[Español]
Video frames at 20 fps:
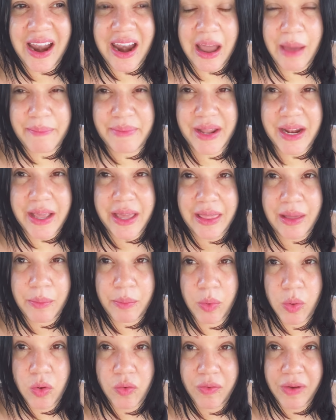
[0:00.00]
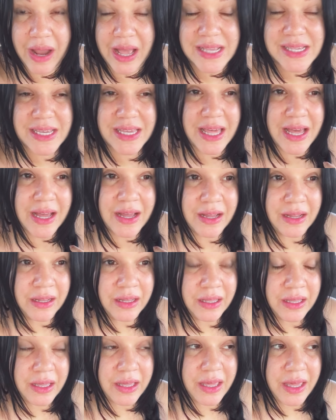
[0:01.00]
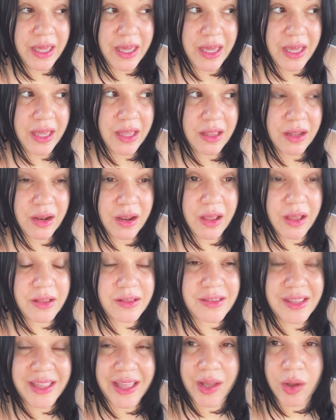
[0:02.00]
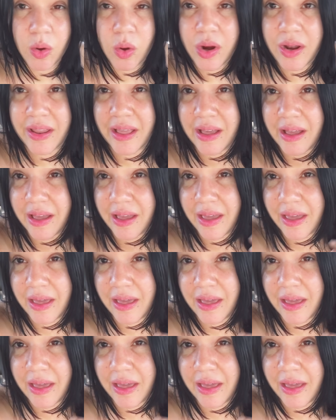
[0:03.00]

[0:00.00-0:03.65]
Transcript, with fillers: la piel queda un poco flácida y si te engorda,